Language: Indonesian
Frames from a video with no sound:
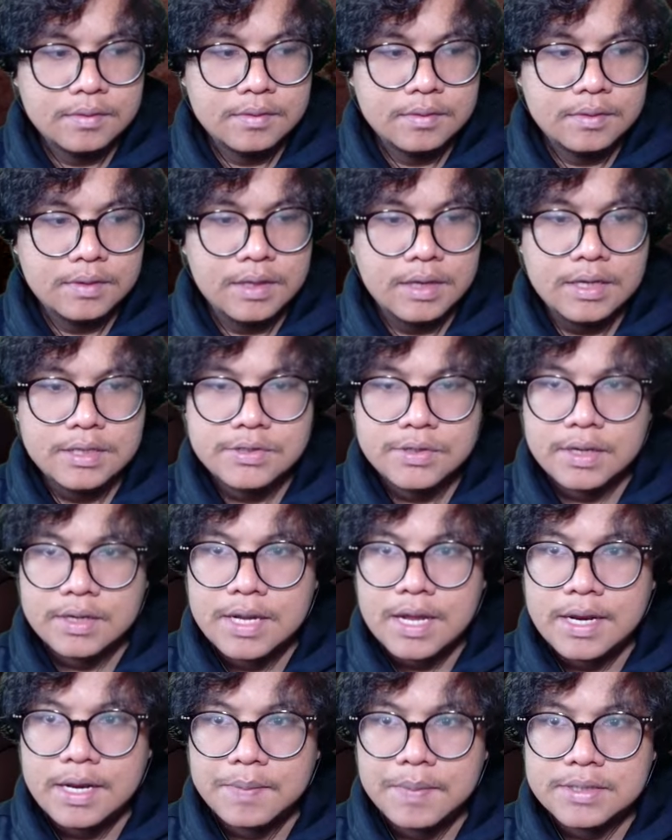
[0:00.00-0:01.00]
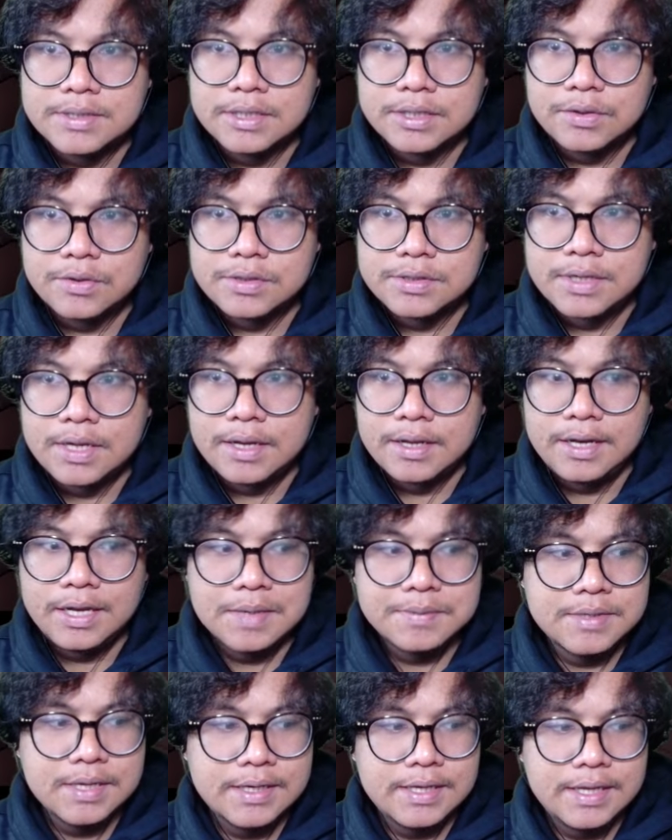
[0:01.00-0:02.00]
Gila cuy ada animasi terus ya Ini
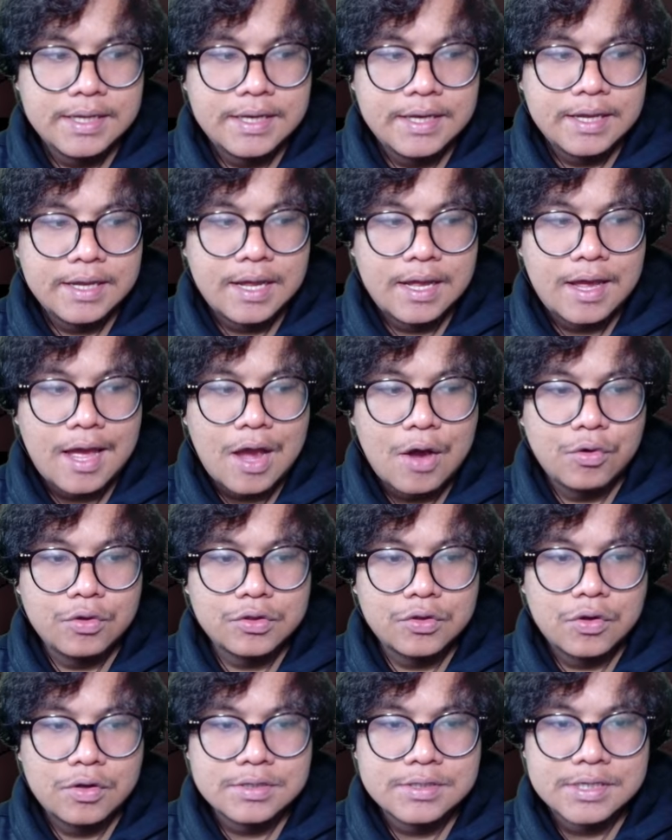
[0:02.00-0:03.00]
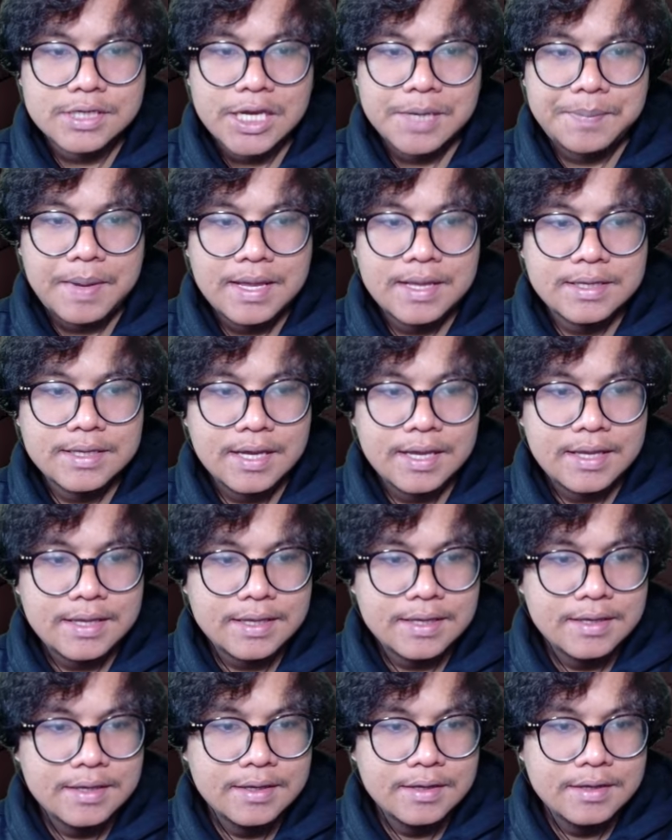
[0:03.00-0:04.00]
nggak bisa di ini kah auto skip anjay